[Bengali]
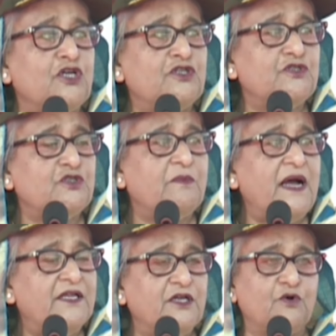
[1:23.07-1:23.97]
সশস্ত্র
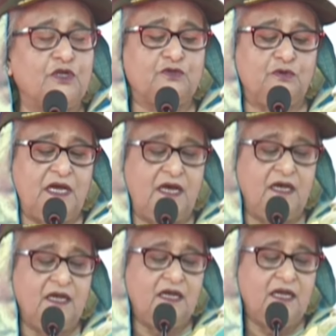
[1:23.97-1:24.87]
বাহিনী গড়ে
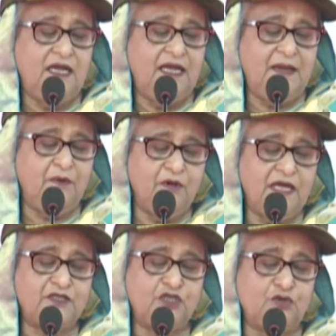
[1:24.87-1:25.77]
তোলা এবং
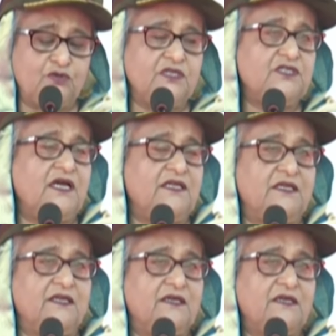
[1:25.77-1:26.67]
একটি
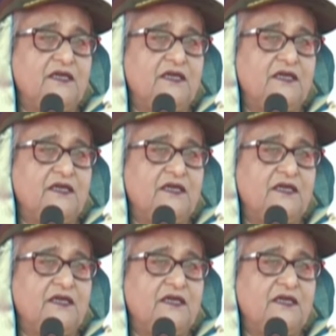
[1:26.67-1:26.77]
শক্তিশালী